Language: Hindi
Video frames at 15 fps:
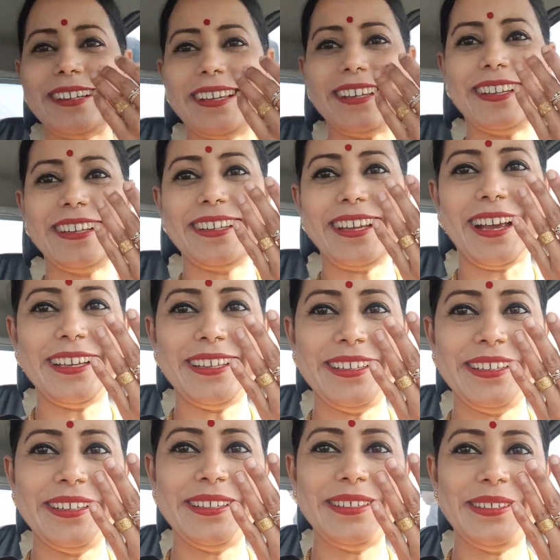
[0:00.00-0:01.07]
करके नहीं आई
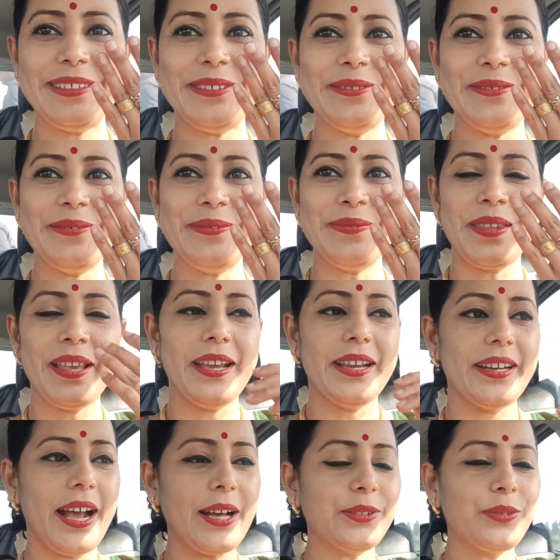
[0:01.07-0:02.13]

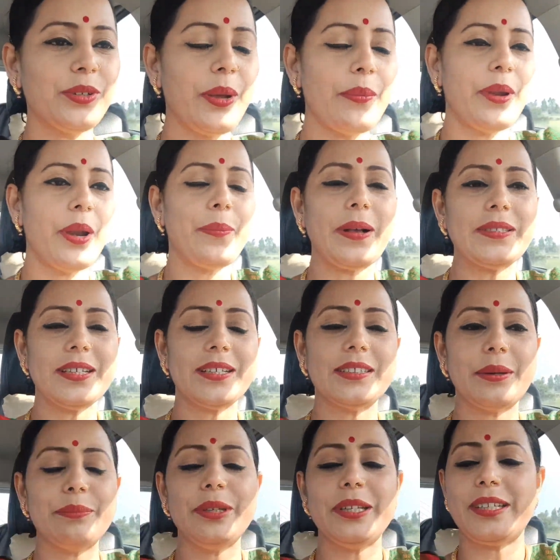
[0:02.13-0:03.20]
रात को ना मेरे पास
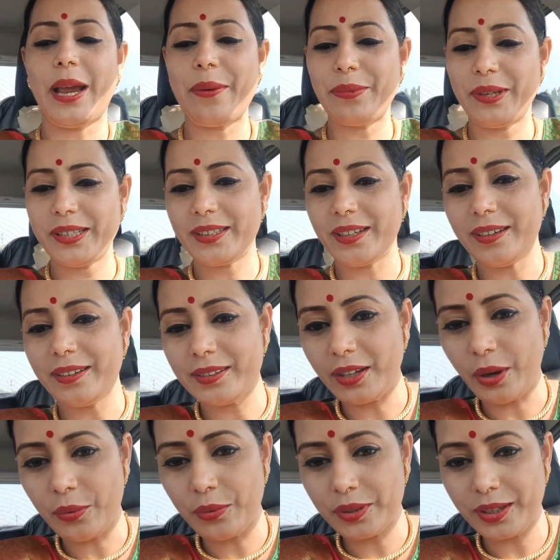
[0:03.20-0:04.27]
एकदम ही टाइम नहीं था
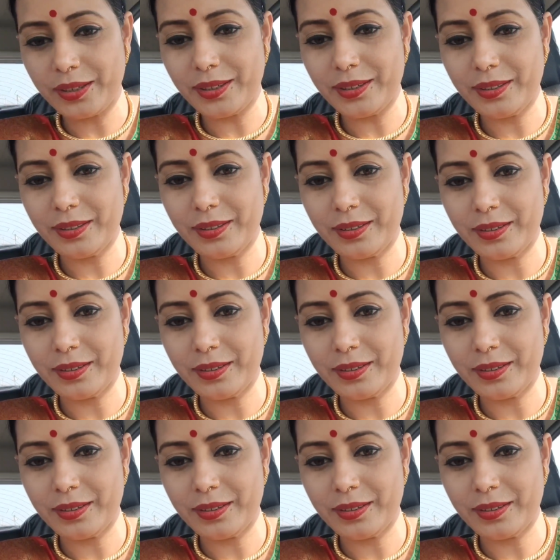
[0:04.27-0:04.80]
क्या हो गया ये